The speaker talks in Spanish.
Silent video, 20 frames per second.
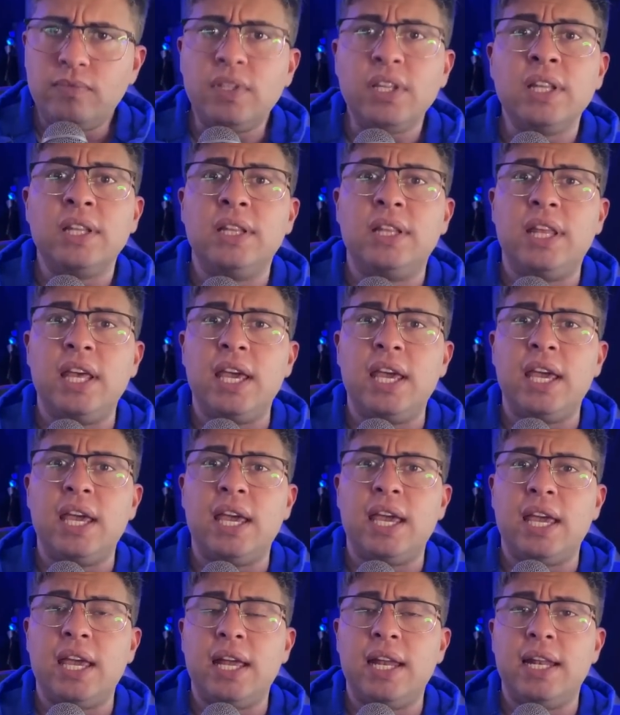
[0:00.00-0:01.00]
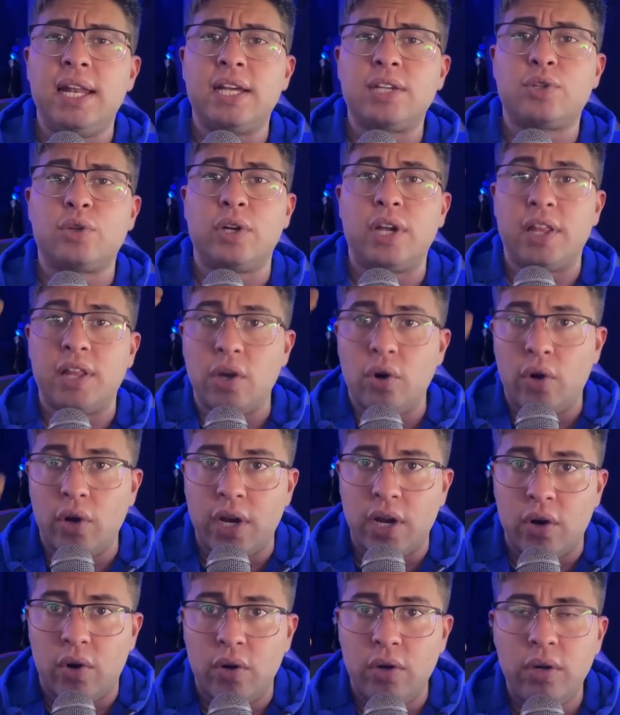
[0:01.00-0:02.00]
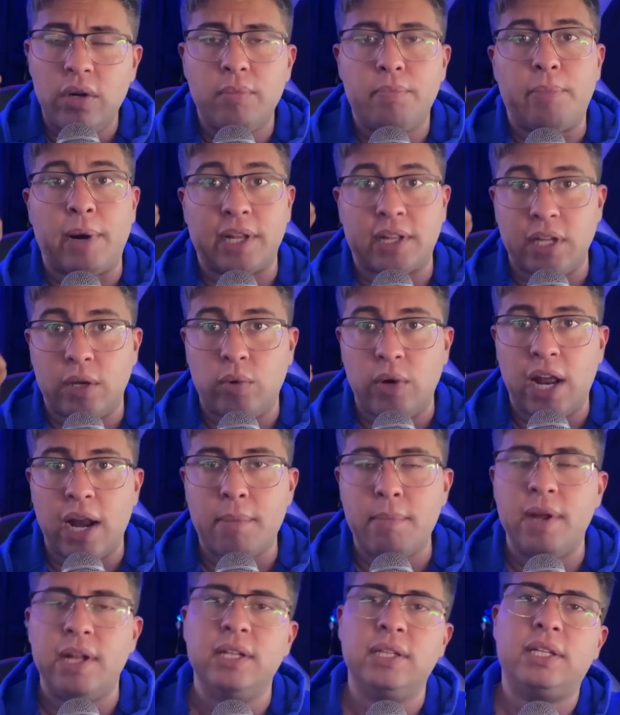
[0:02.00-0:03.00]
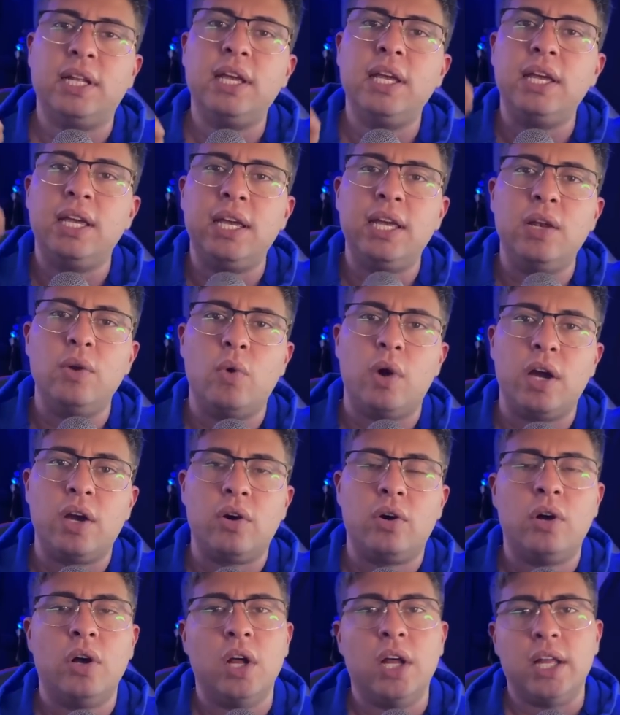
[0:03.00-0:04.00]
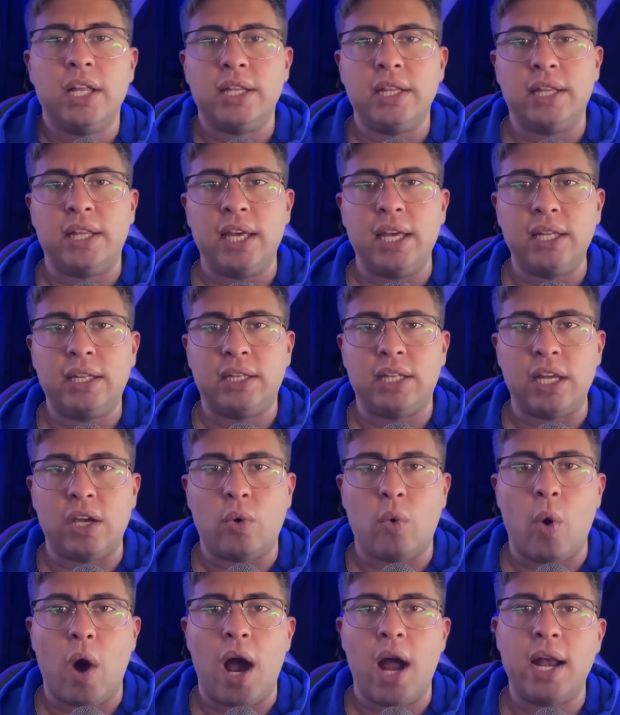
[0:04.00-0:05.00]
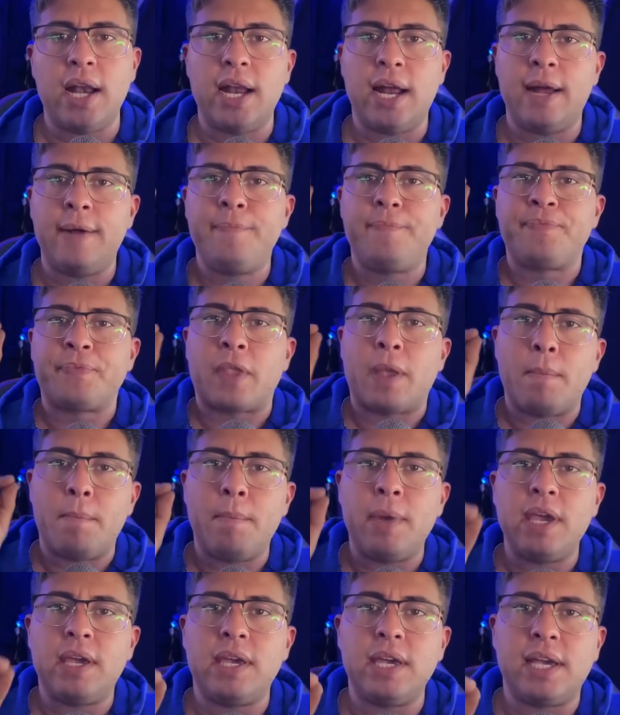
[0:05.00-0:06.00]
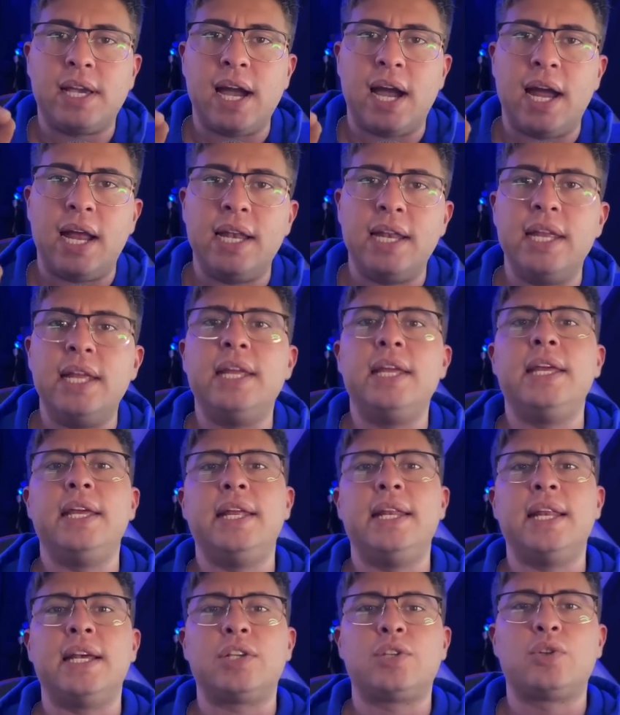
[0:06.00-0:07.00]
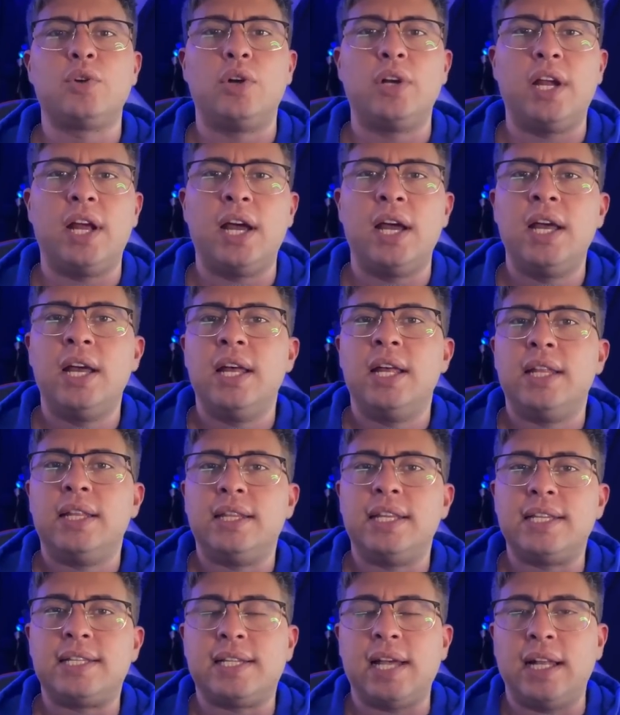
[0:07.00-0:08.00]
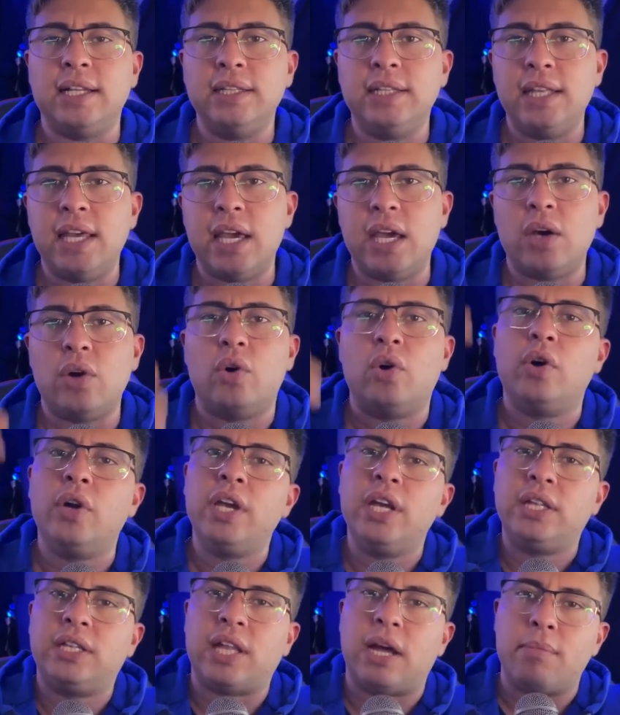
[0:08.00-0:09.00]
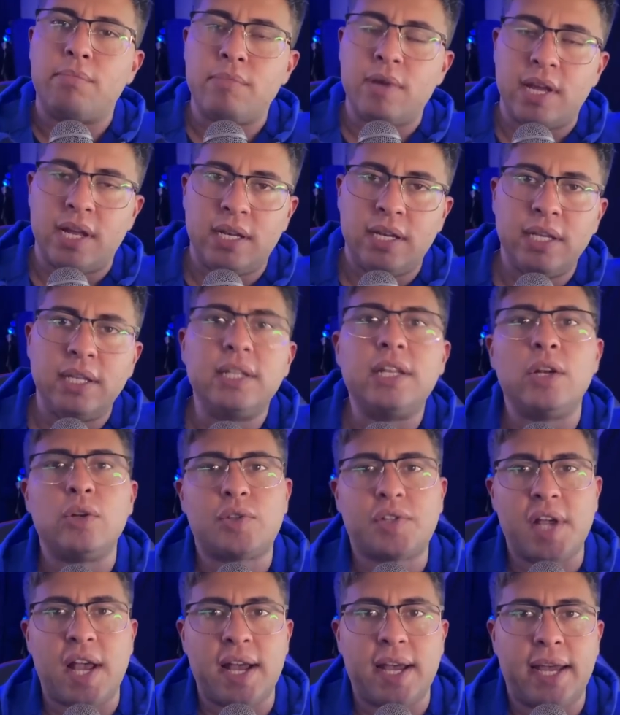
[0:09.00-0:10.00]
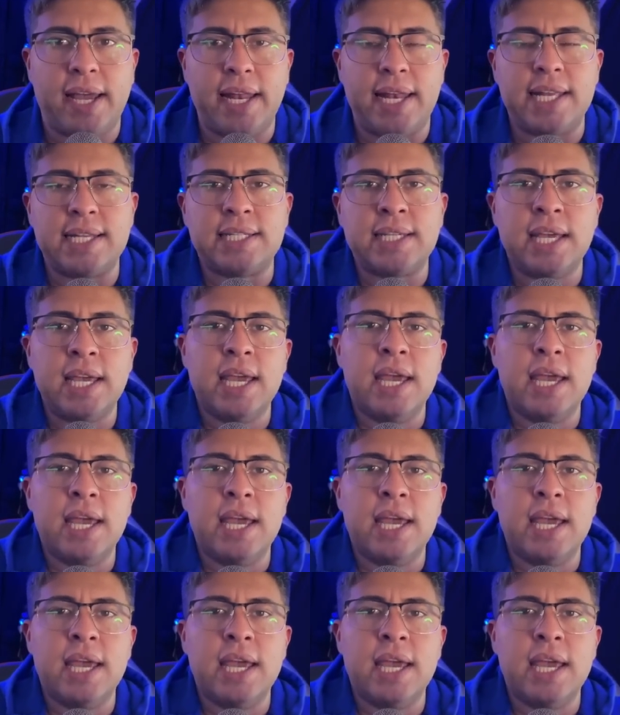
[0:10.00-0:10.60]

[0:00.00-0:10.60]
de la zona de Oregon particularmente y luego de Tijuana, Mexicali y la zona de San Diego y también de Los Ángeles,